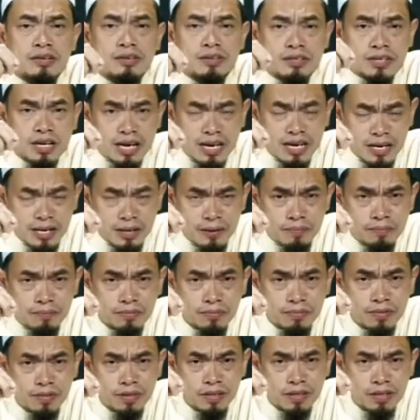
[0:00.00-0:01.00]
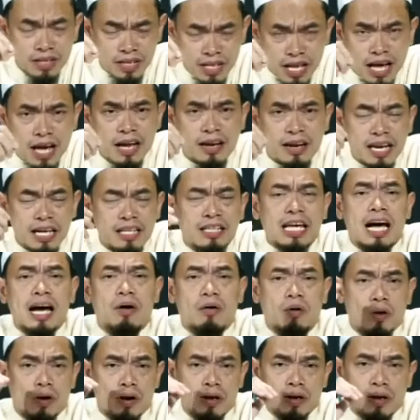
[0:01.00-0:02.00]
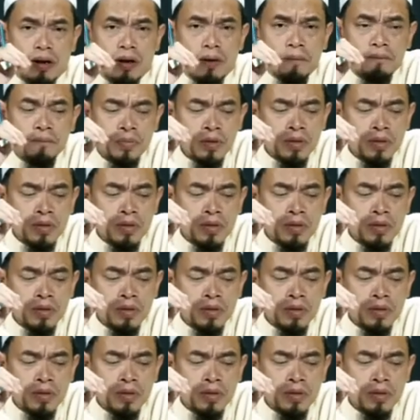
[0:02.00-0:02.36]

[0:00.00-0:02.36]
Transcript: ชะฮีดนะในทางของอัลลอฮ์